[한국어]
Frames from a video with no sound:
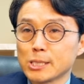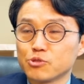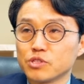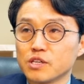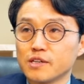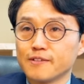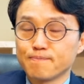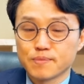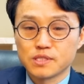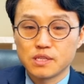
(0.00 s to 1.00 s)
우리가
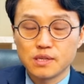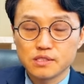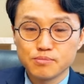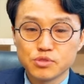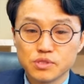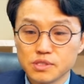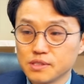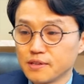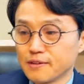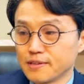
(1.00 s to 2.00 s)
신랑
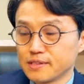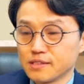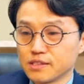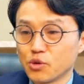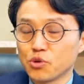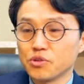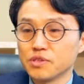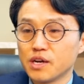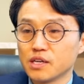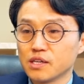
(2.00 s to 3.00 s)
신부들이 예,
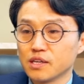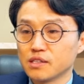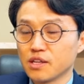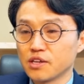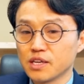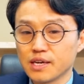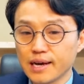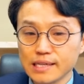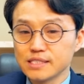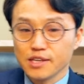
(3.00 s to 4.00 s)
결혼하게
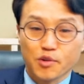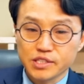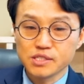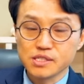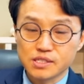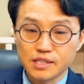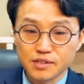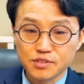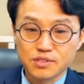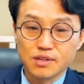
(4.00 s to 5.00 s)
되기까지의 과정이 있잖아요,
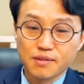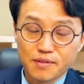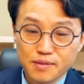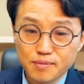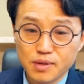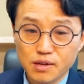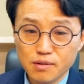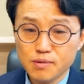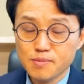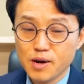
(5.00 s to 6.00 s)
그죠?
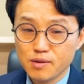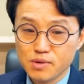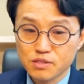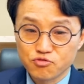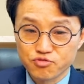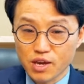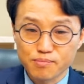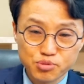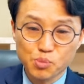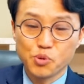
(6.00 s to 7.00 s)
어마어마한 구애,
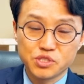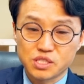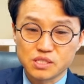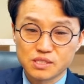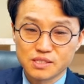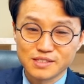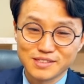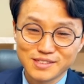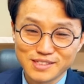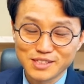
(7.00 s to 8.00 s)
프로포즈
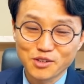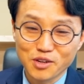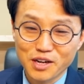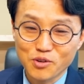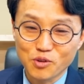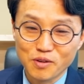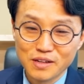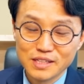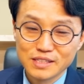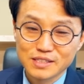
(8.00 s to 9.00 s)
예? 이런 거 하고,
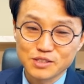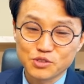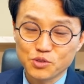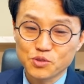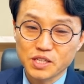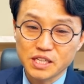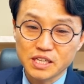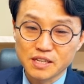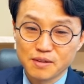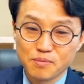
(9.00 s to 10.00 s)
그리고 서로
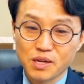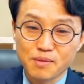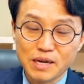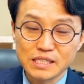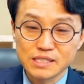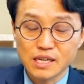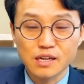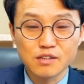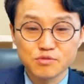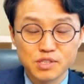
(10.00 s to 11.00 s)
간에 뭔가 많이
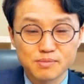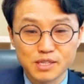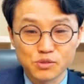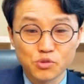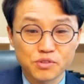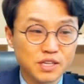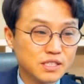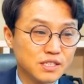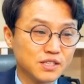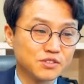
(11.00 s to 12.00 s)
사랑을 위해서 많이 노력을
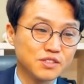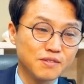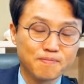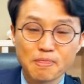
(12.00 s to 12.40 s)
하잖아요, 그죠?